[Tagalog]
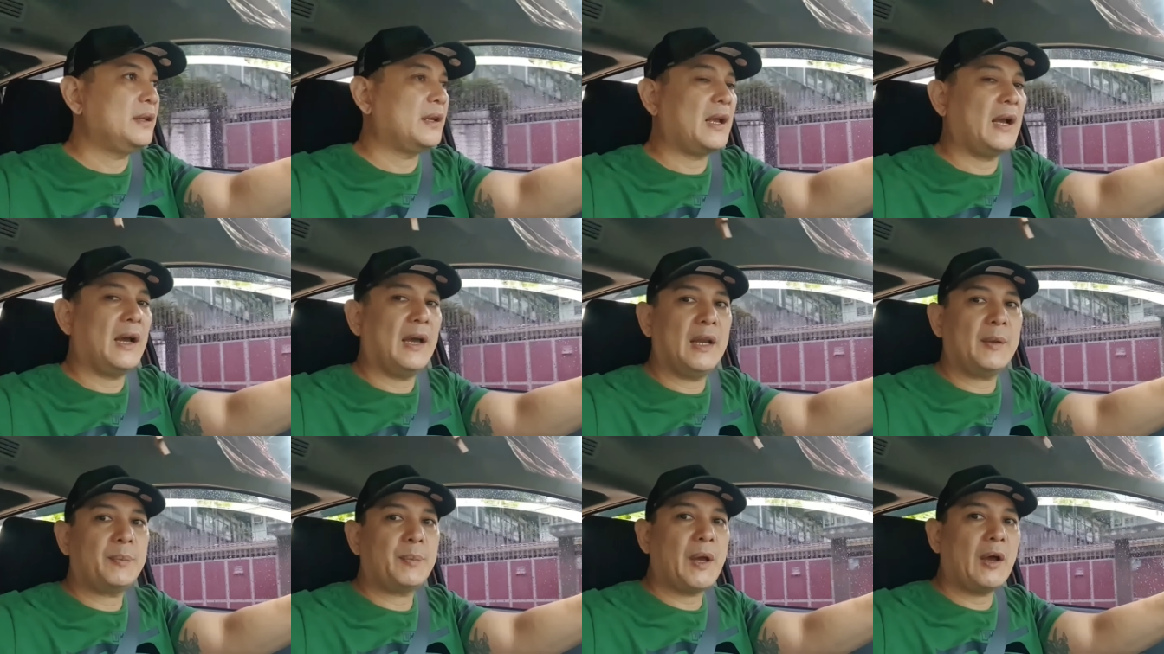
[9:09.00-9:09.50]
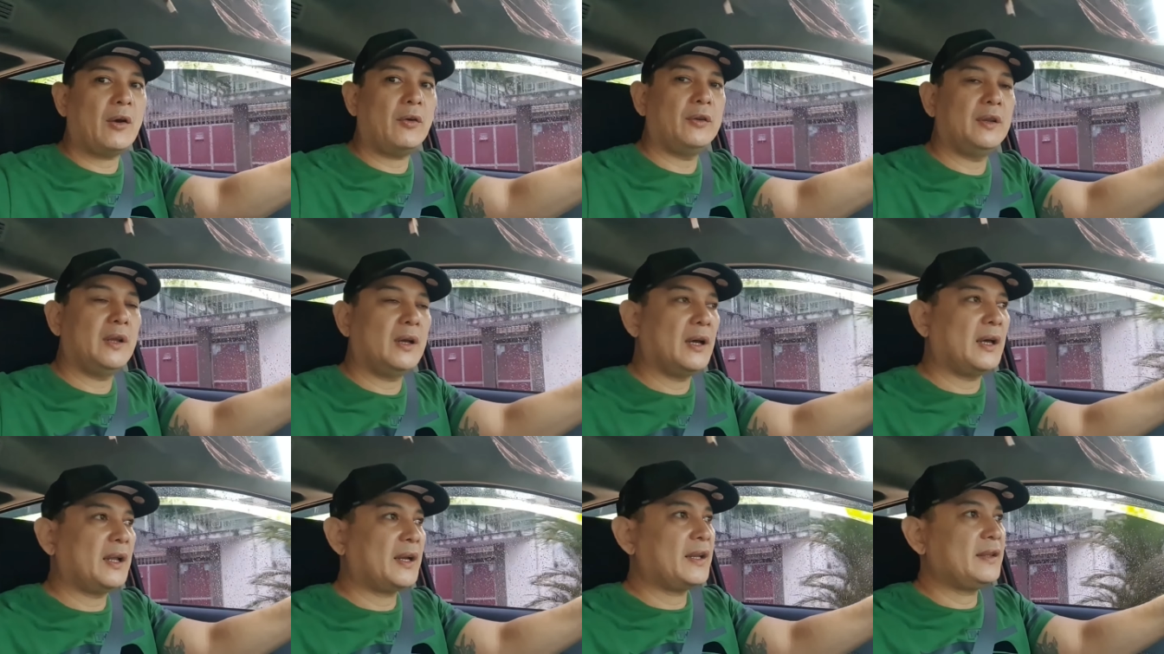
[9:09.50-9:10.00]
Naghahanap ako
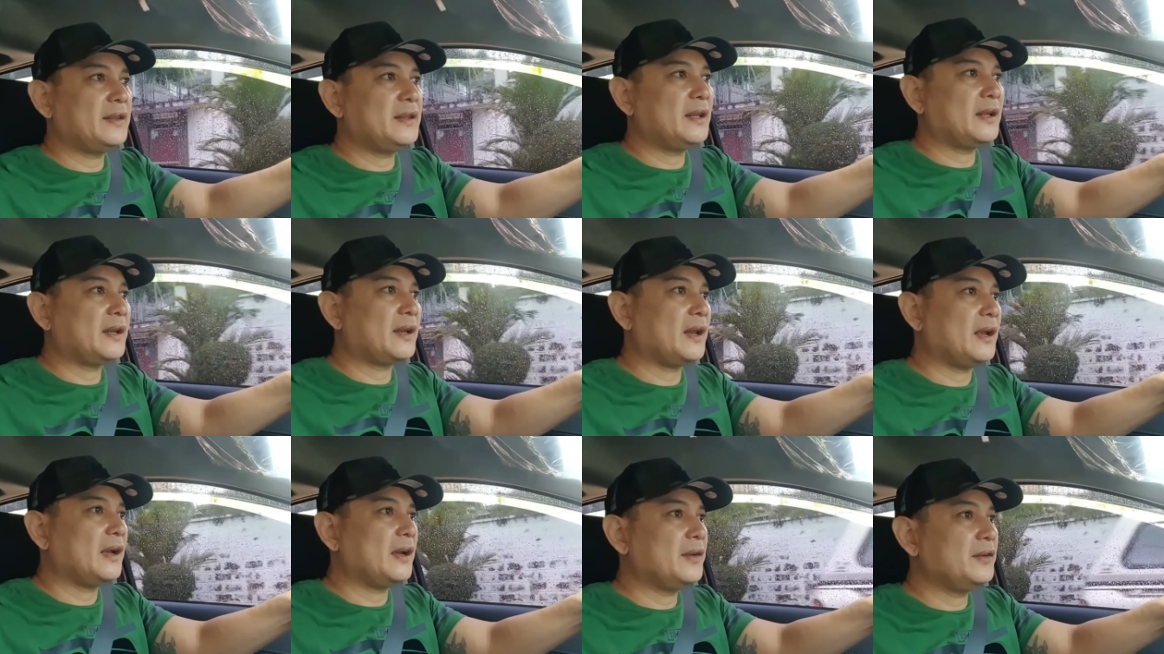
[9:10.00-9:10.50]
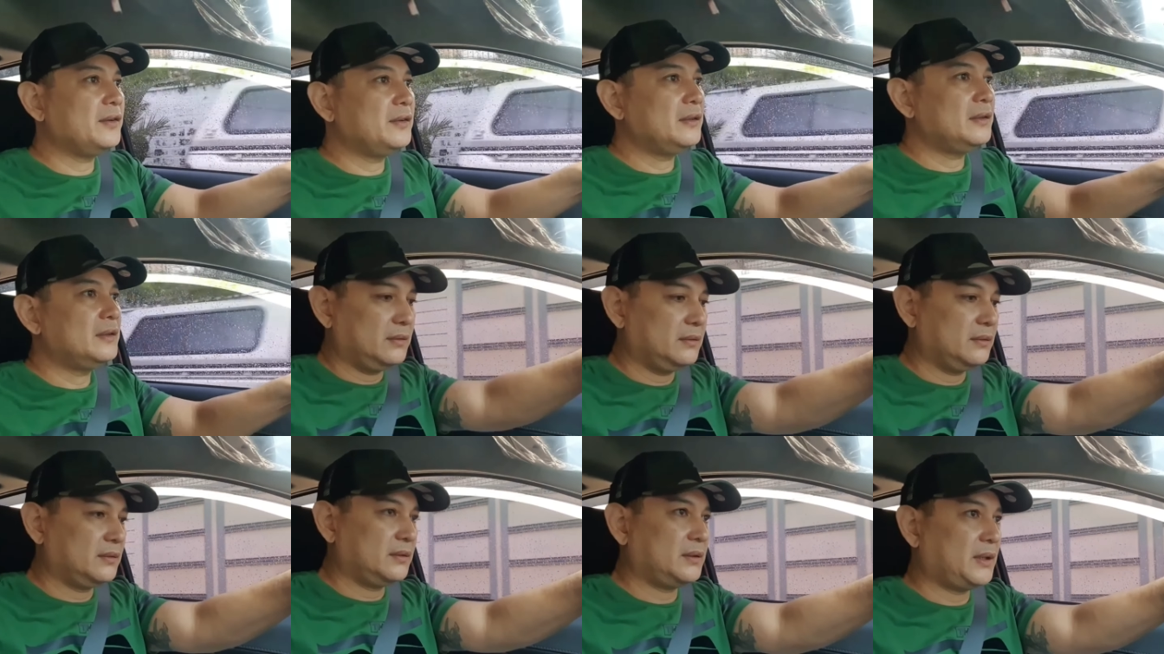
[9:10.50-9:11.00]
ng karinderya ngayon.
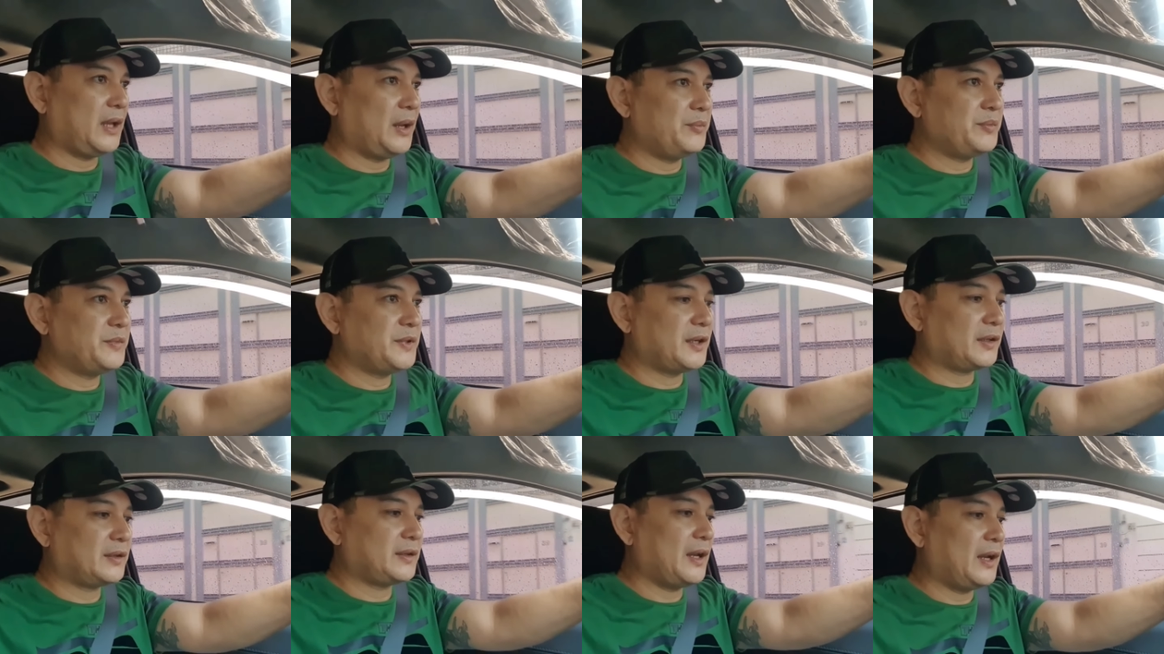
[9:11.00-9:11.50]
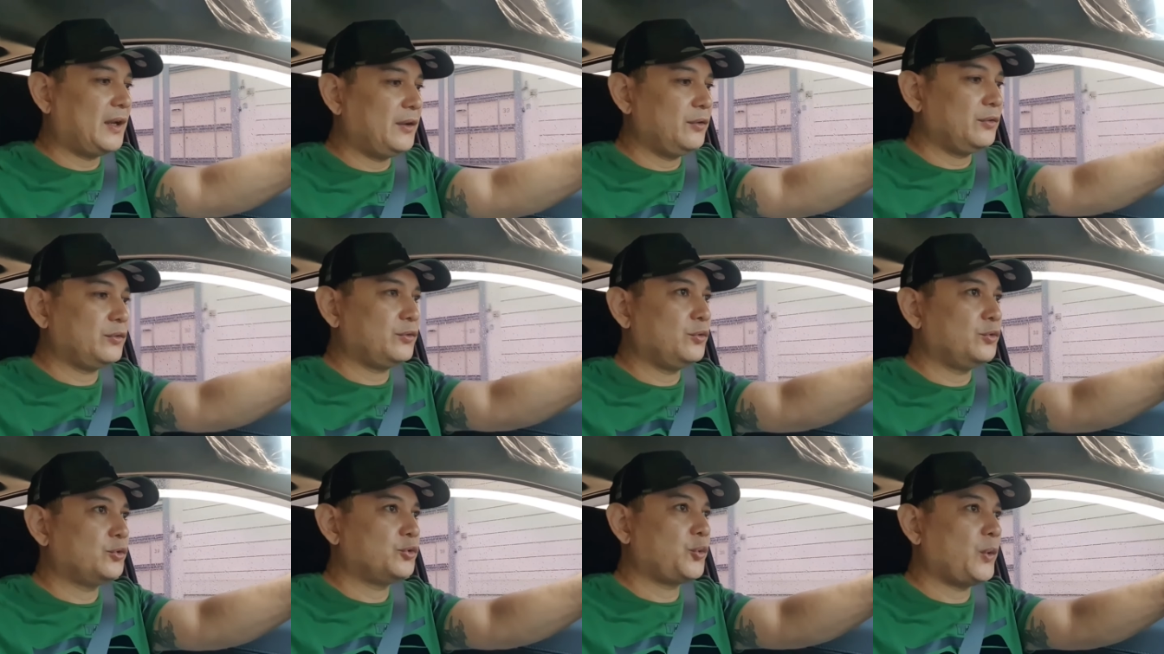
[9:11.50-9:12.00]
Time check tayo,
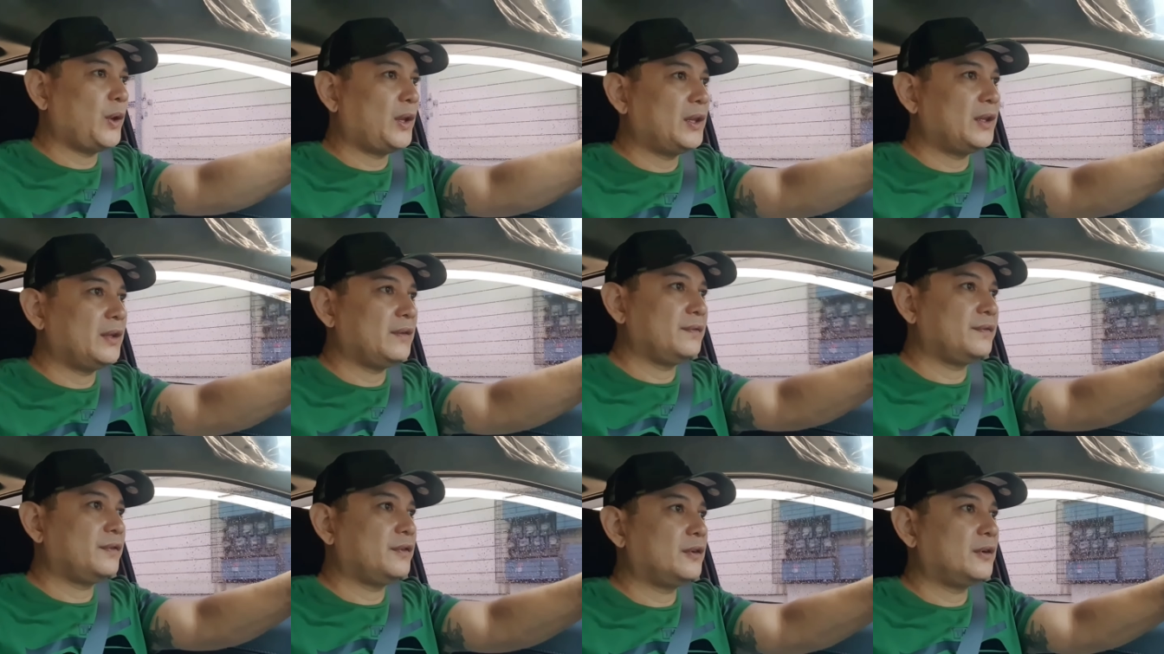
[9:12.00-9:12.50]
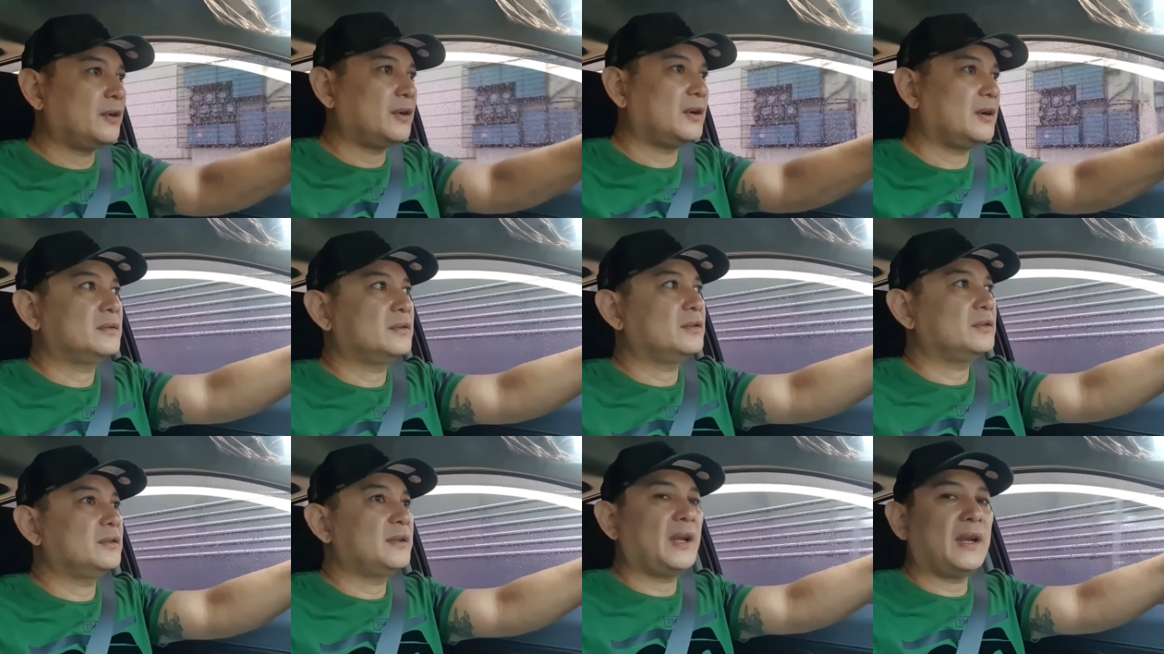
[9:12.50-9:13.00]
2.24.
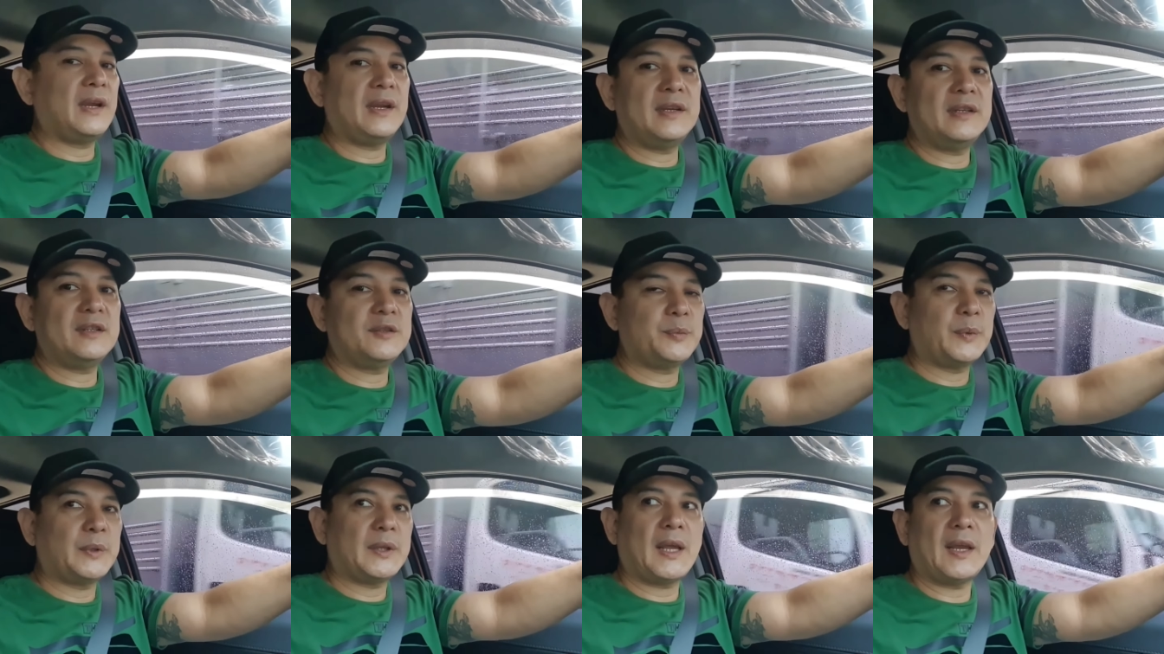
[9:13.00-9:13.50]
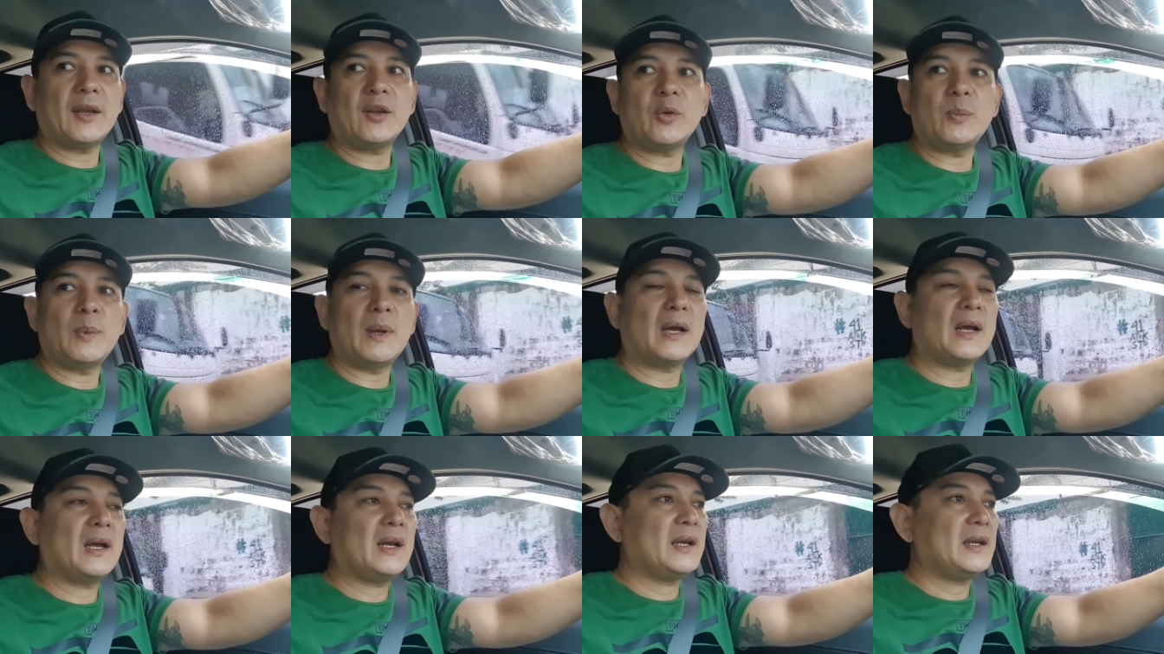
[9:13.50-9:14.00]
So, days pa tayo
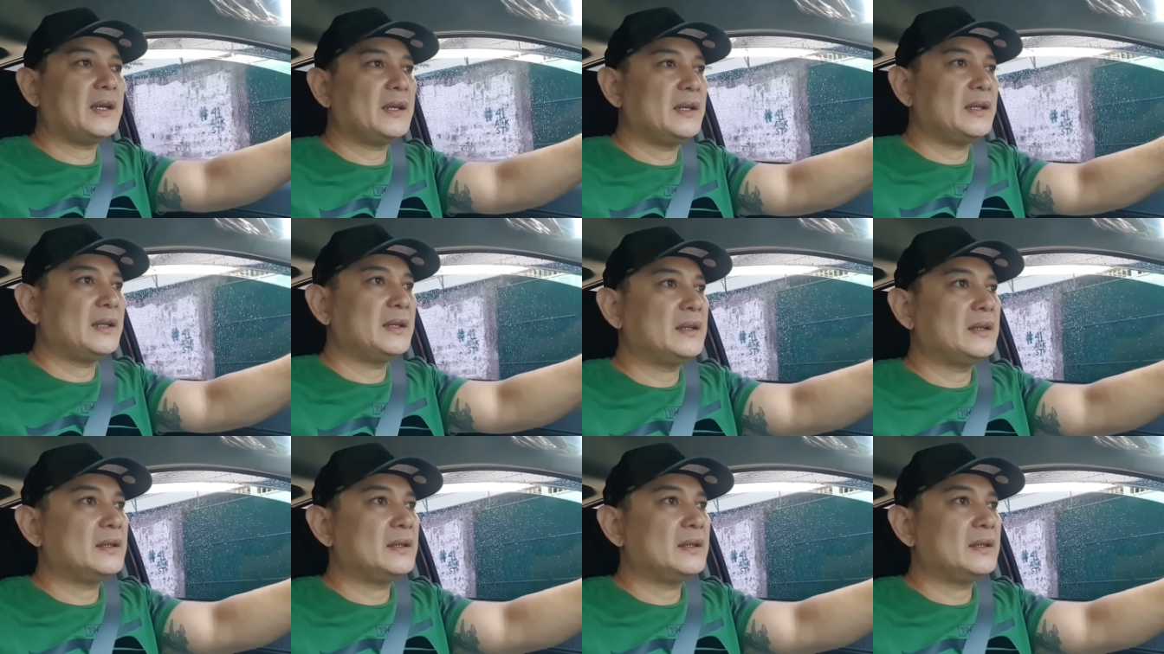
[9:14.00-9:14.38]
kumakain.